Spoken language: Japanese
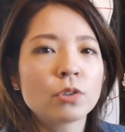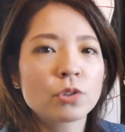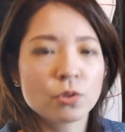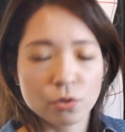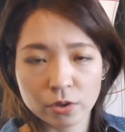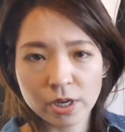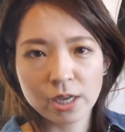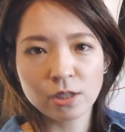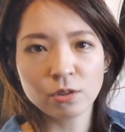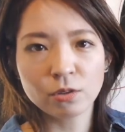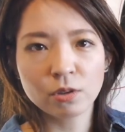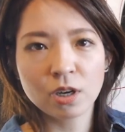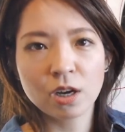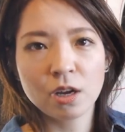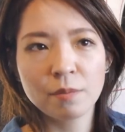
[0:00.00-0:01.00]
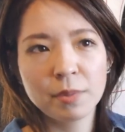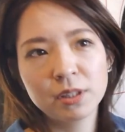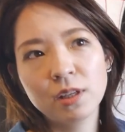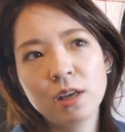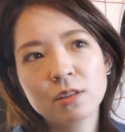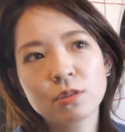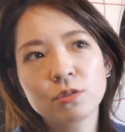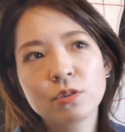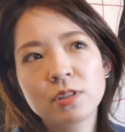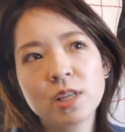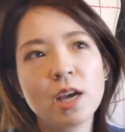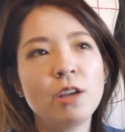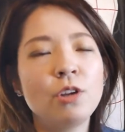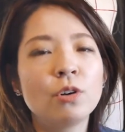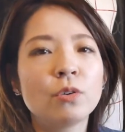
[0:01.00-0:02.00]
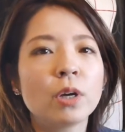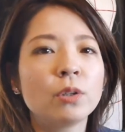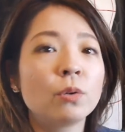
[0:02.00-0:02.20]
の紹介とかまたその材料は